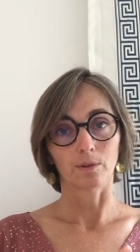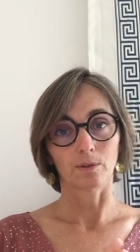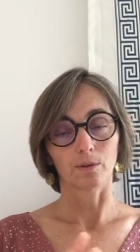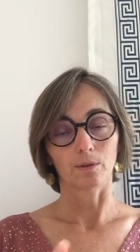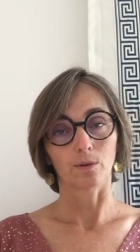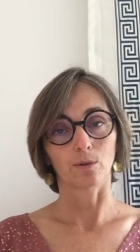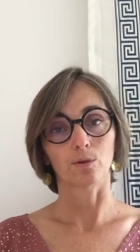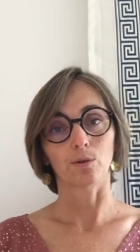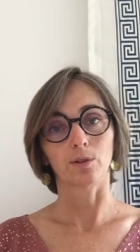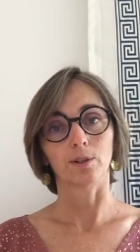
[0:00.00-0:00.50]

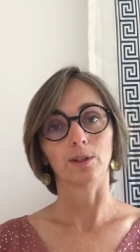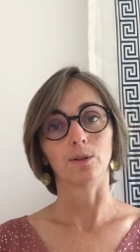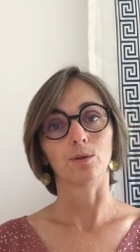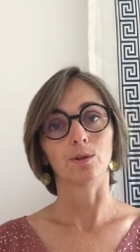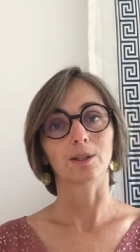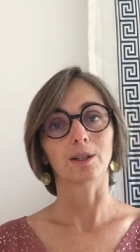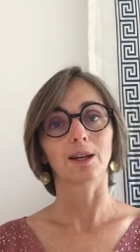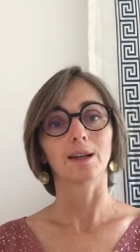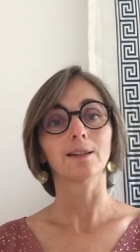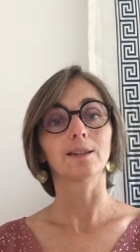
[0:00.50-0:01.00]
ressenti de
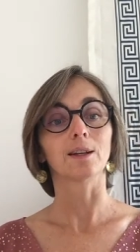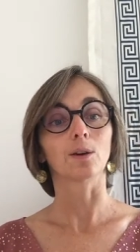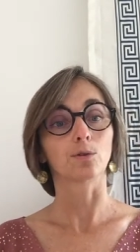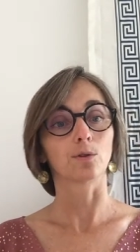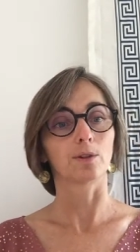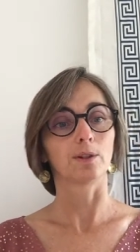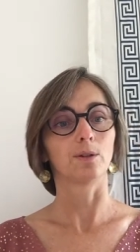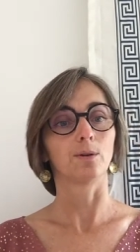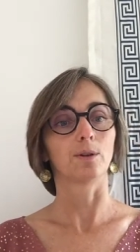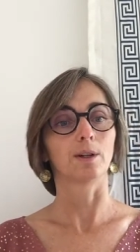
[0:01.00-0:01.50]
stress et
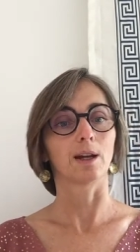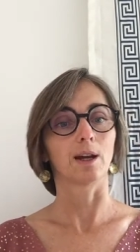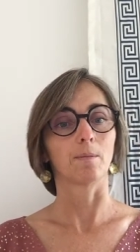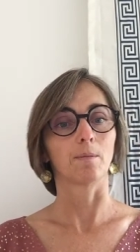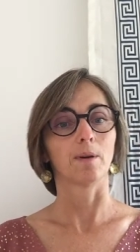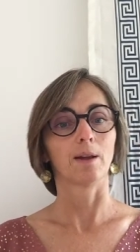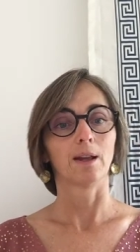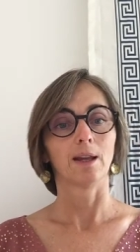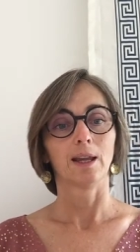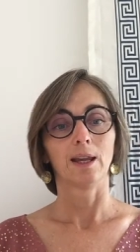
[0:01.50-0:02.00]
ressenti de calme
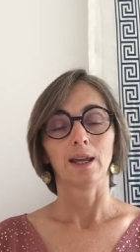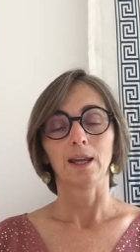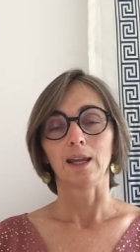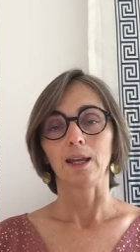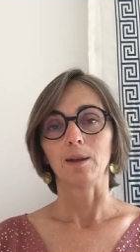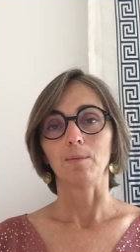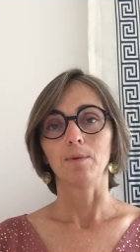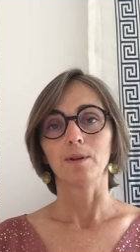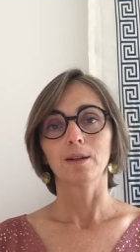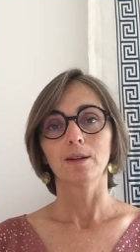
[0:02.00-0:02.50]

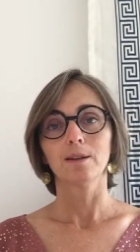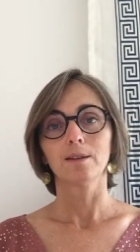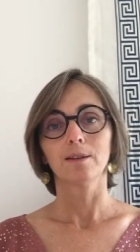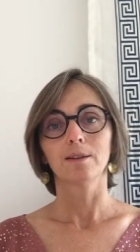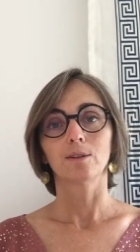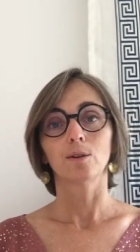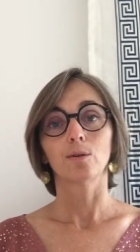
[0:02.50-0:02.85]
Eh bien, c'est en